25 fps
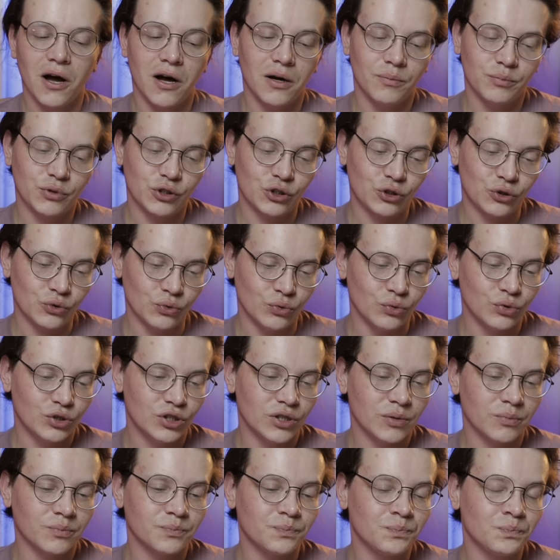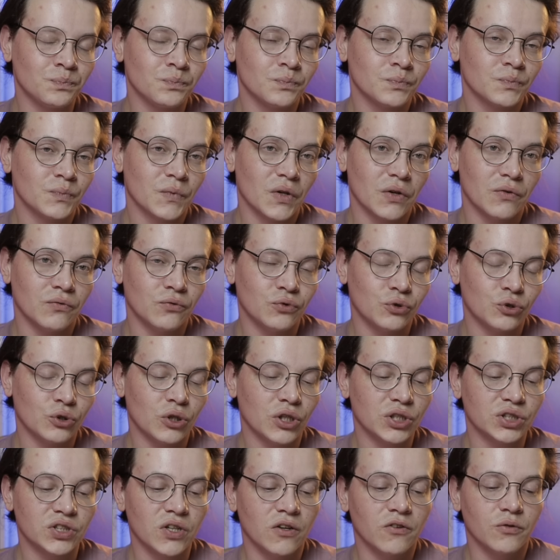обсудим. Вот,
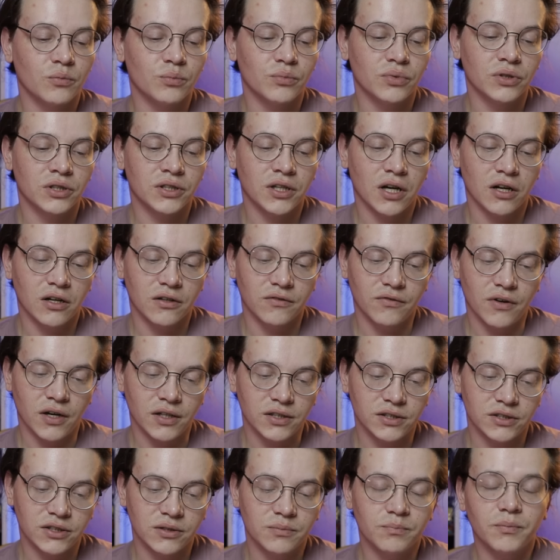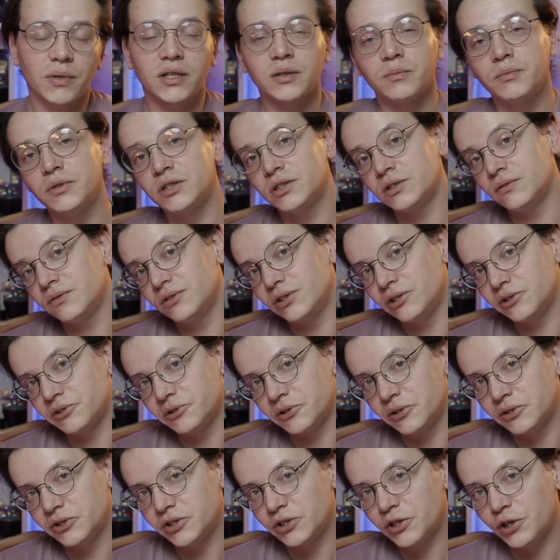ну а с вами был я, Квасин.
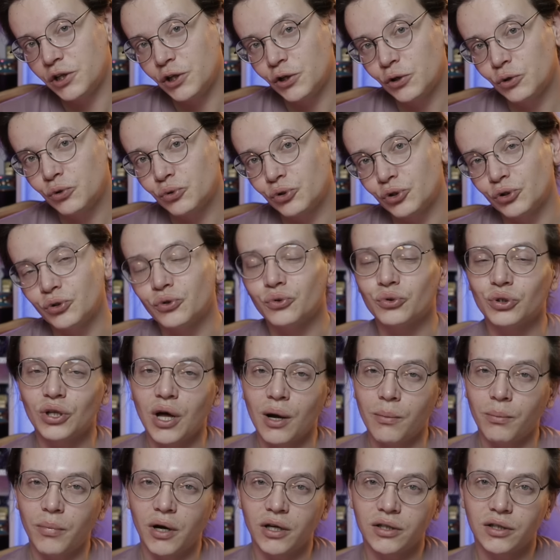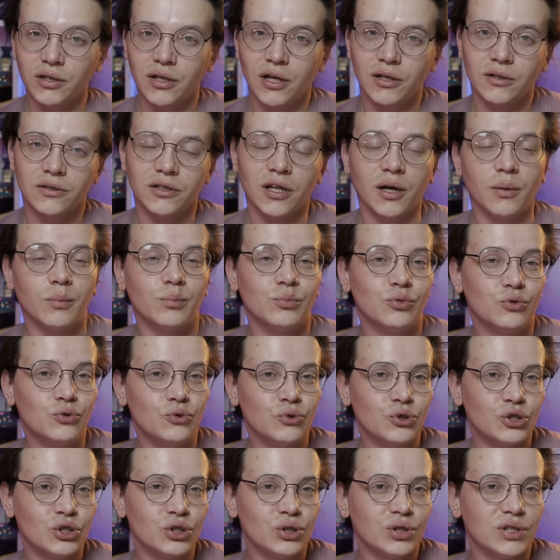Подписывайтесь на телегу, на YouTube канал, на
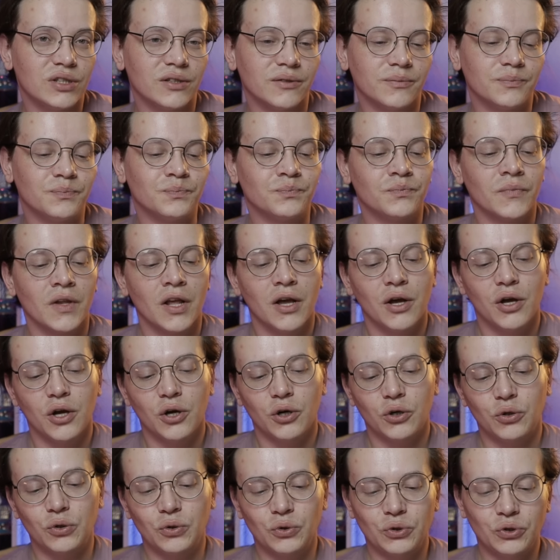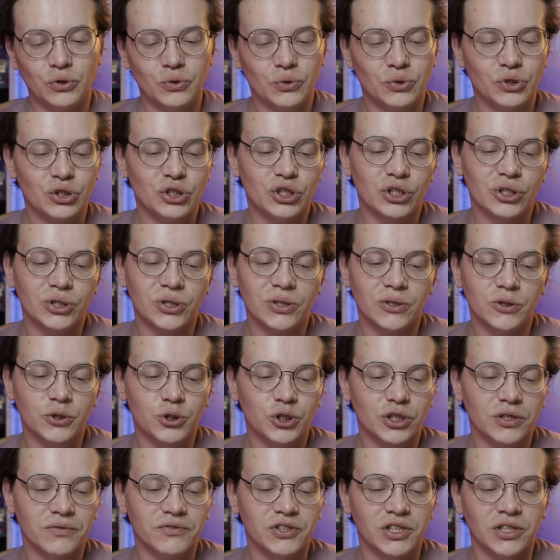Бусти, Хуюсти.
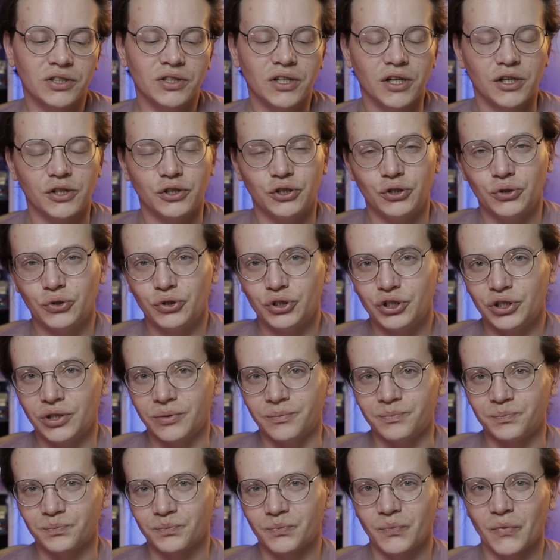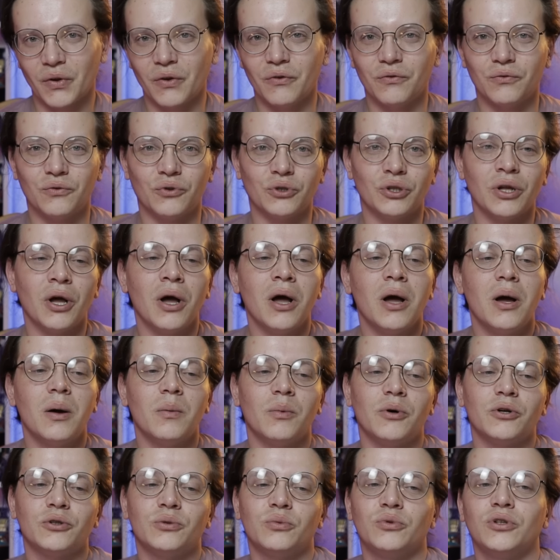Ссылочки все найдете. Вот,
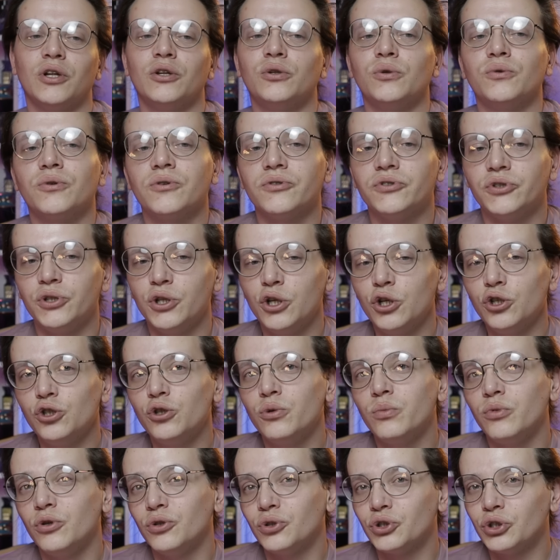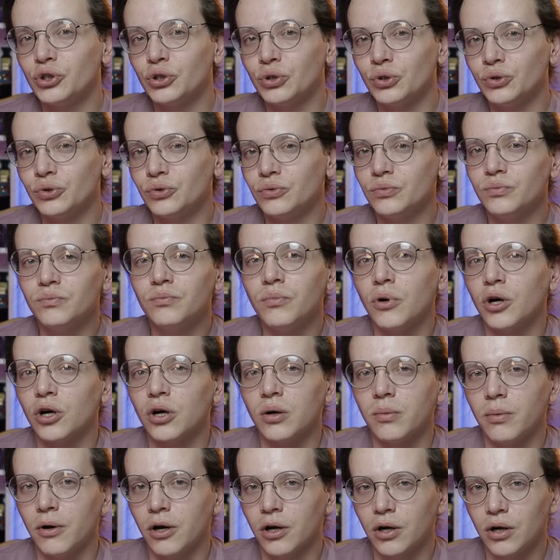поэтому до новых встреч, люблю, целую.
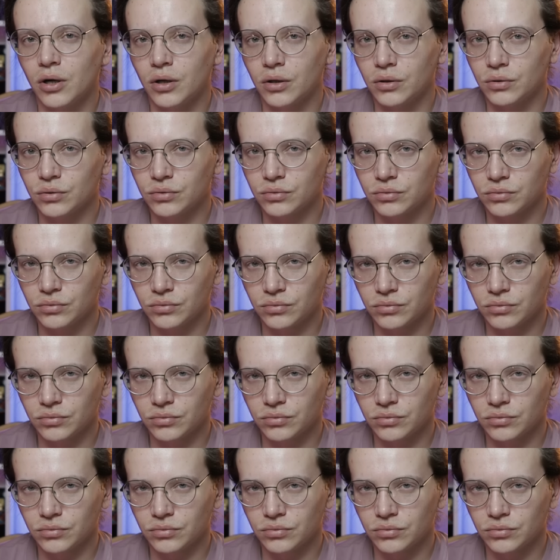Пока-пока.